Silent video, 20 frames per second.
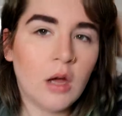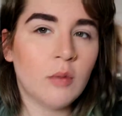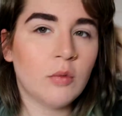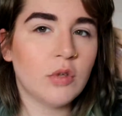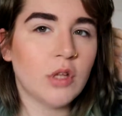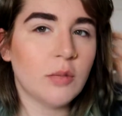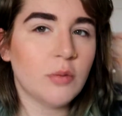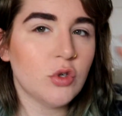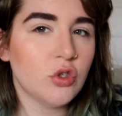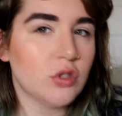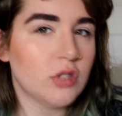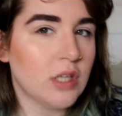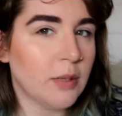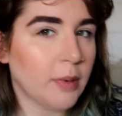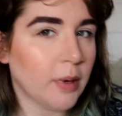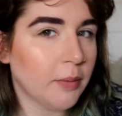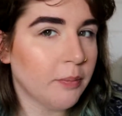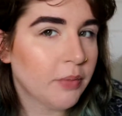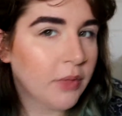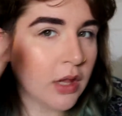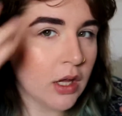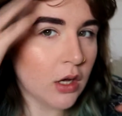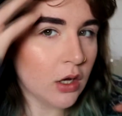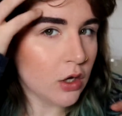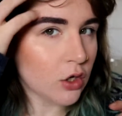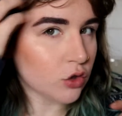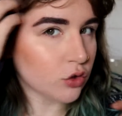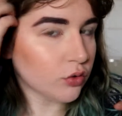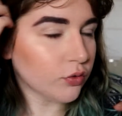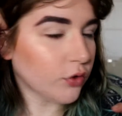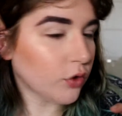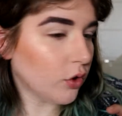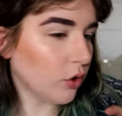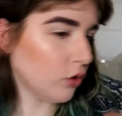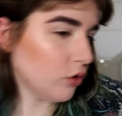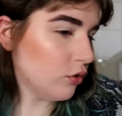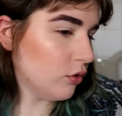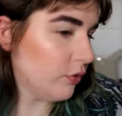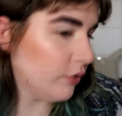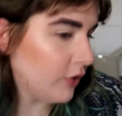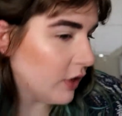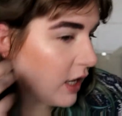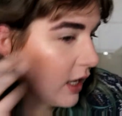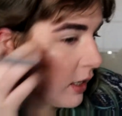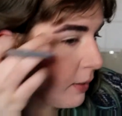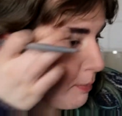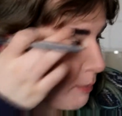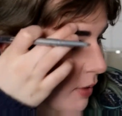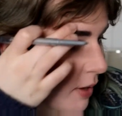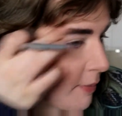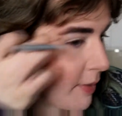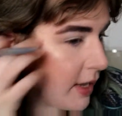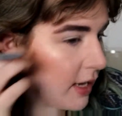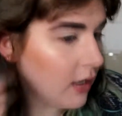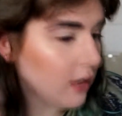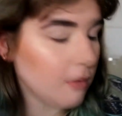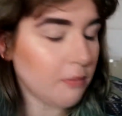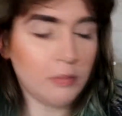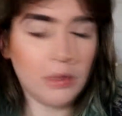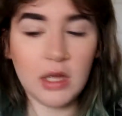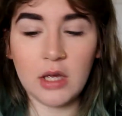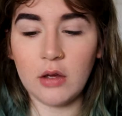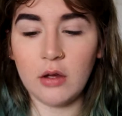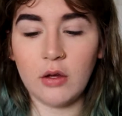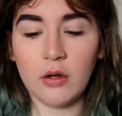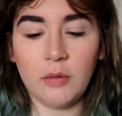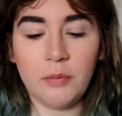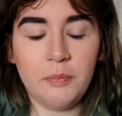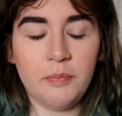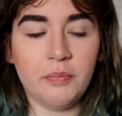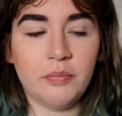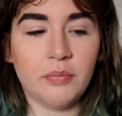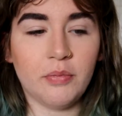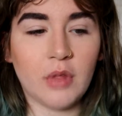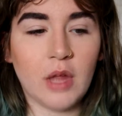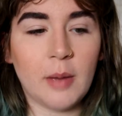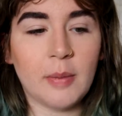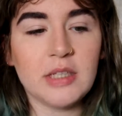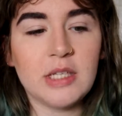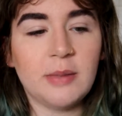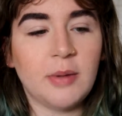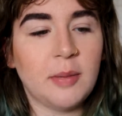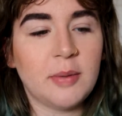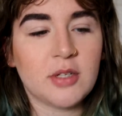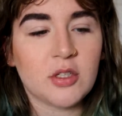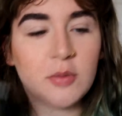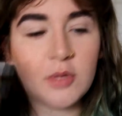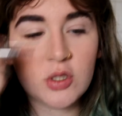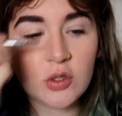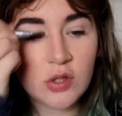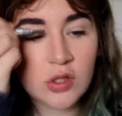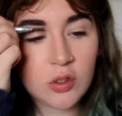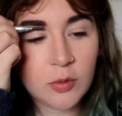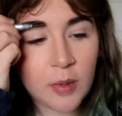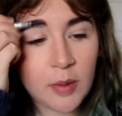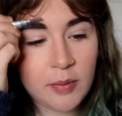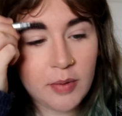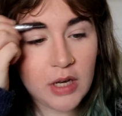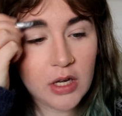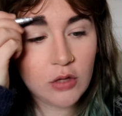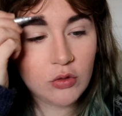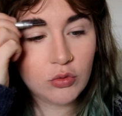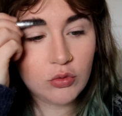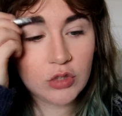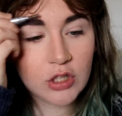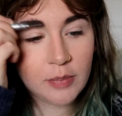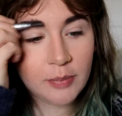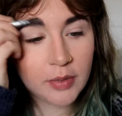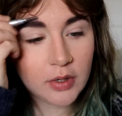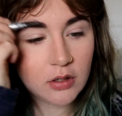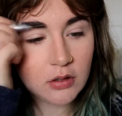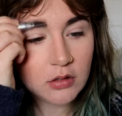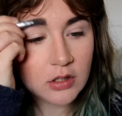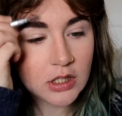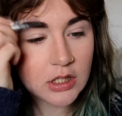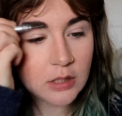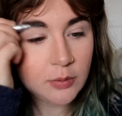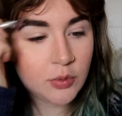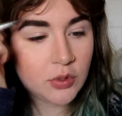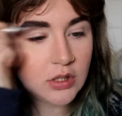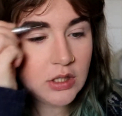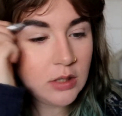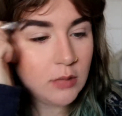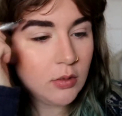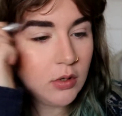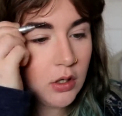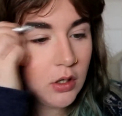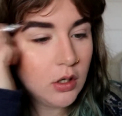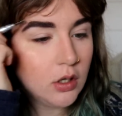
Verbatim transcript: honnêtement, je sais pas. Je trouve que le rendu final est pas mal, mais euh, après c'est peut-être parce que mes sourcils sont pas épilés et du coup j'aime pas, hein, ça c'est possible.